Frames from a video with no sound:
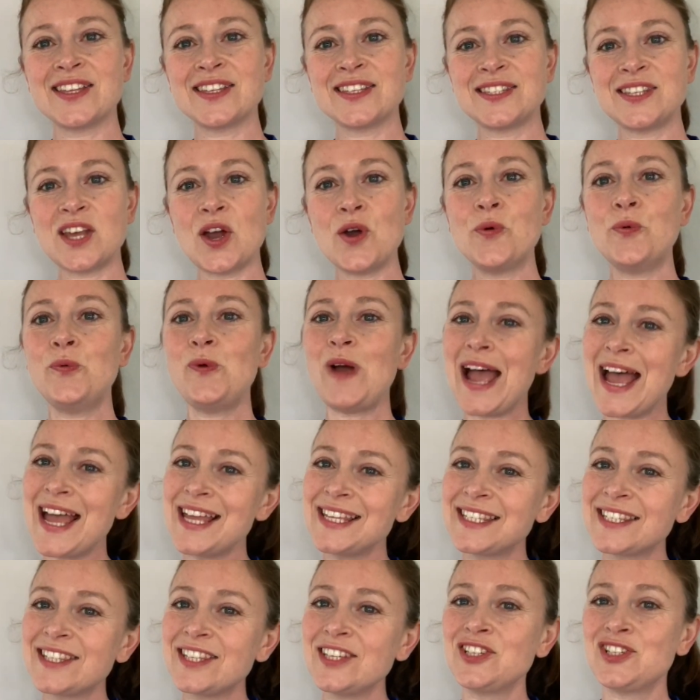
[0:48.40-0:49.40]
so
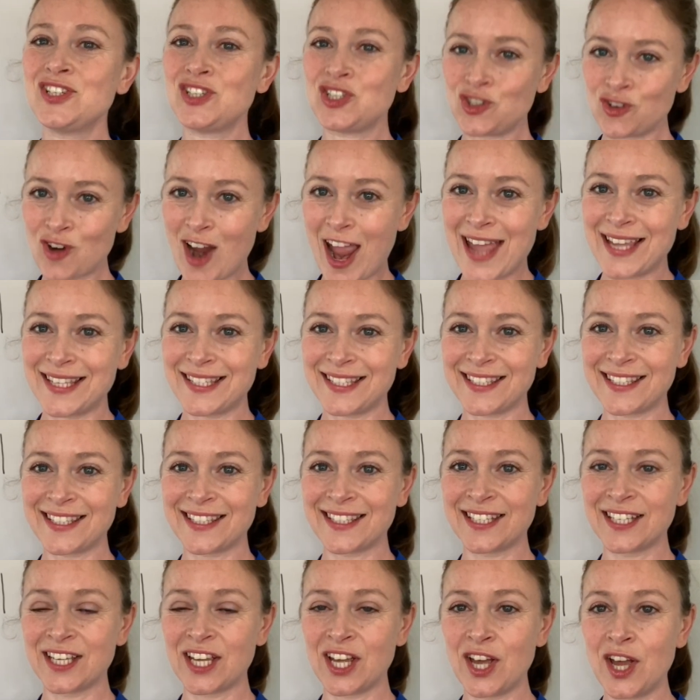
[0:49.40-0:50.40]
where's the stress
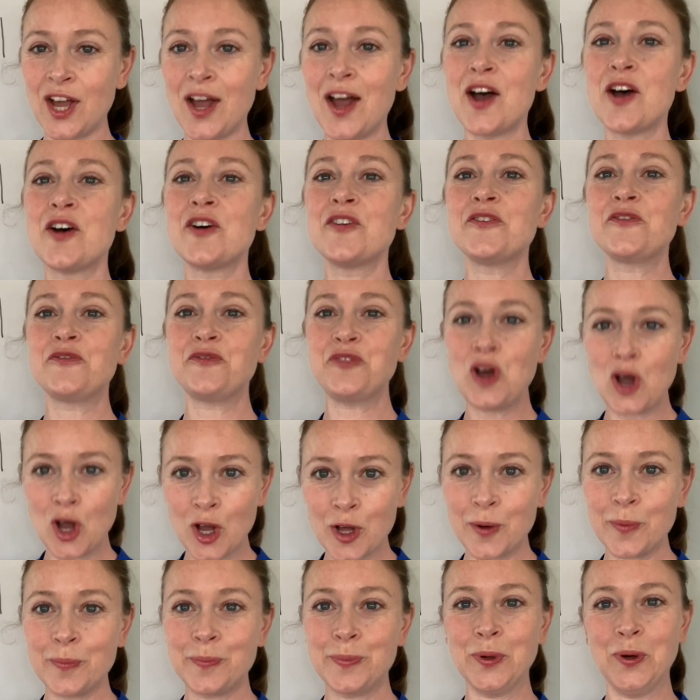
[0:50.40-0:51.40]

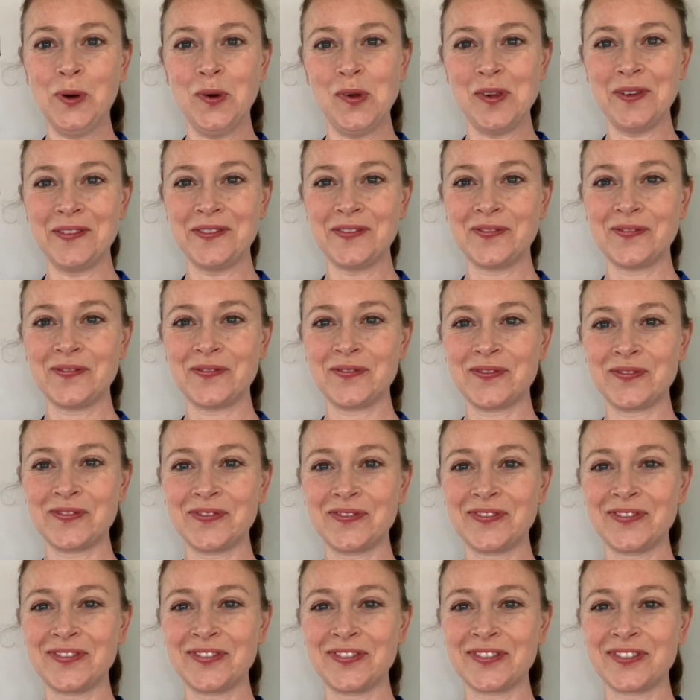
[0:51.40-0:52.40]
football
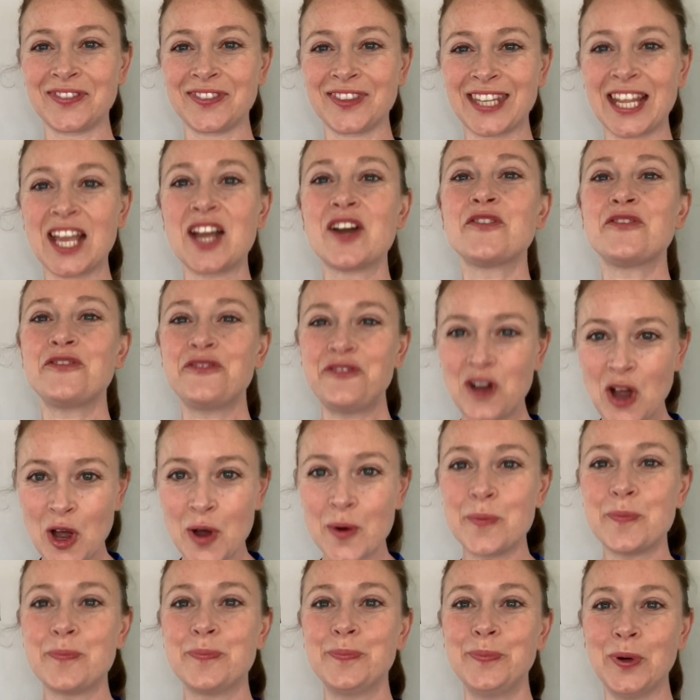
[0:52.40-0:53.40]
first syllable
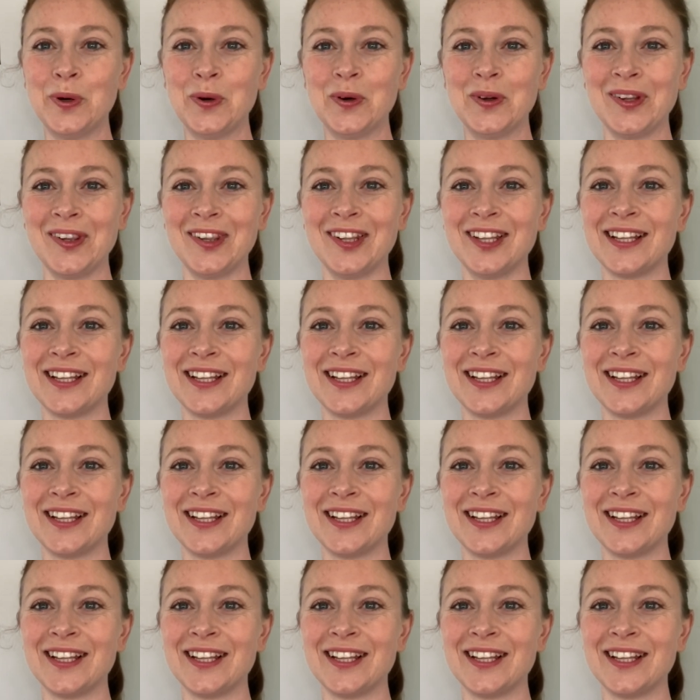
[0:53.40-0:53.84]
football